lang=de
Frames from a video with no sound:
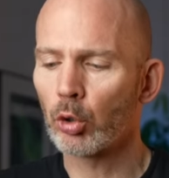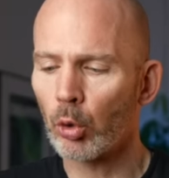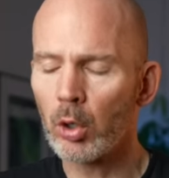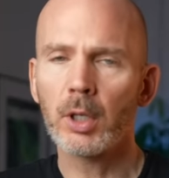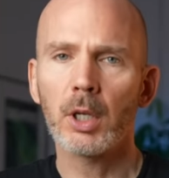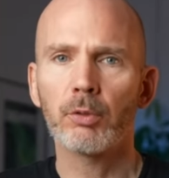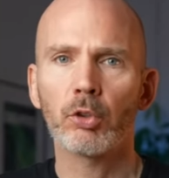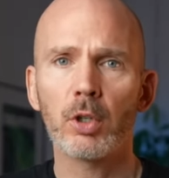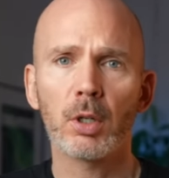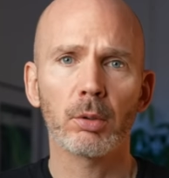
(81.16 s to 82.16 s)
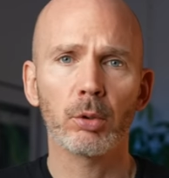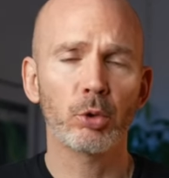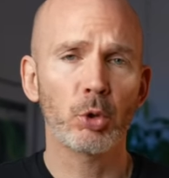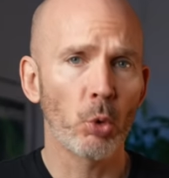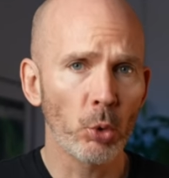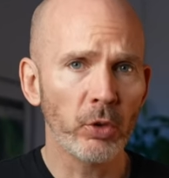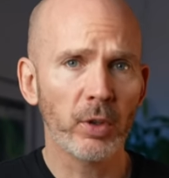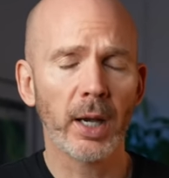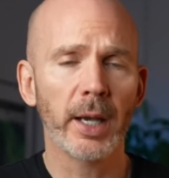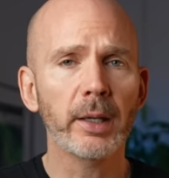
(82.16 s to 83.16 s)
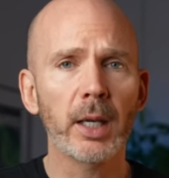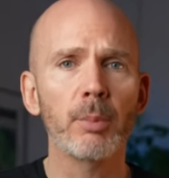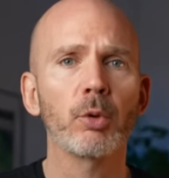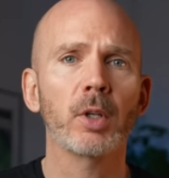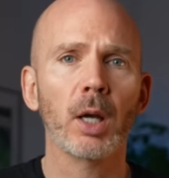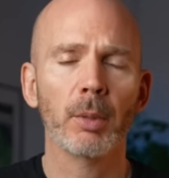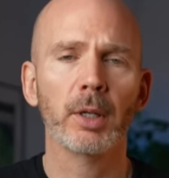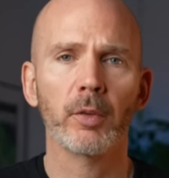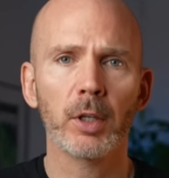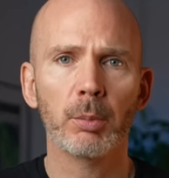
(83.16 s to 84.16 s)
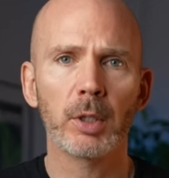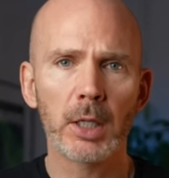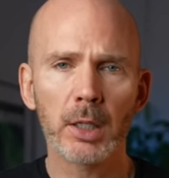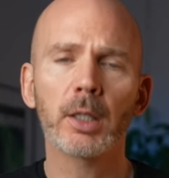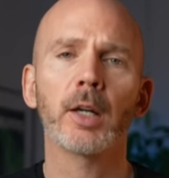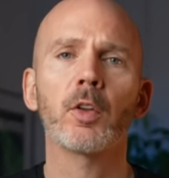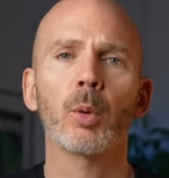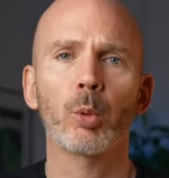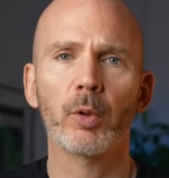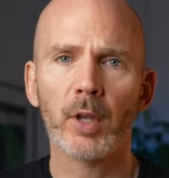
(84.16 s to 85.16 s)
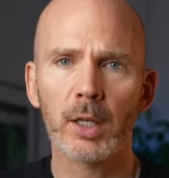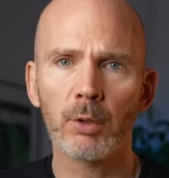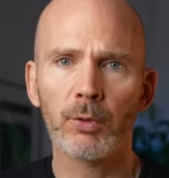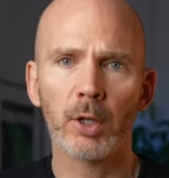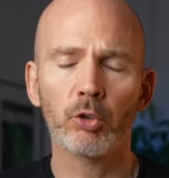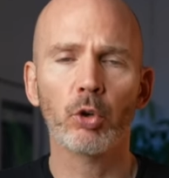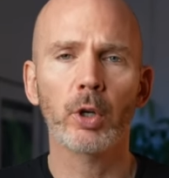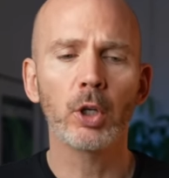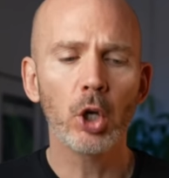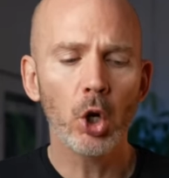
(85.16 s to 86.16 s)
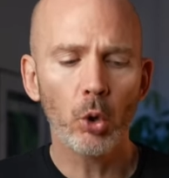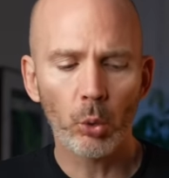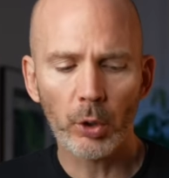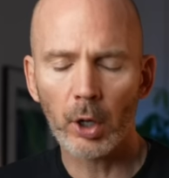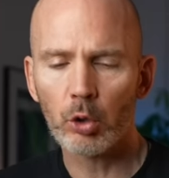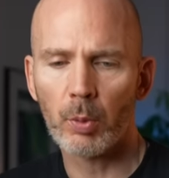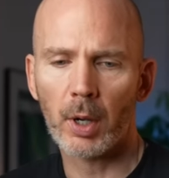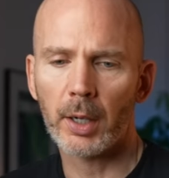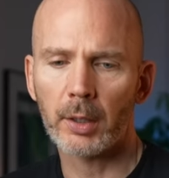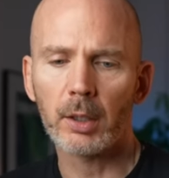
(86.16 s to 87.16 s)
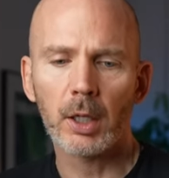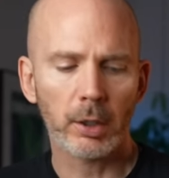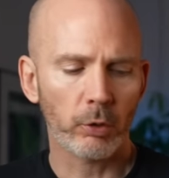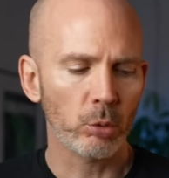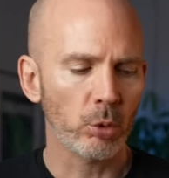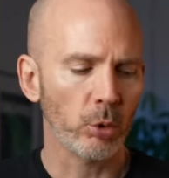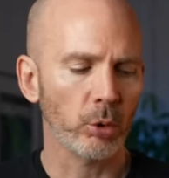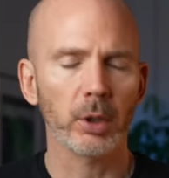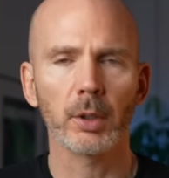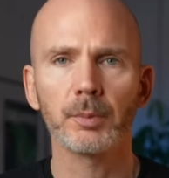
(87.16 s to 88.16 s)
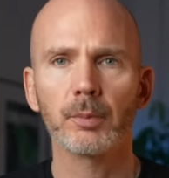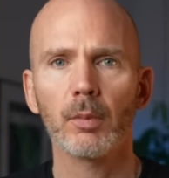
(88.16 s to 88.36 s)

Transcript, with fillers: Druck verschiedene Codes da reingeben und die Kamera tatsächlich bedienen. Ich kann sie auch über das Handy fernsteuern oder über eine dazugehörige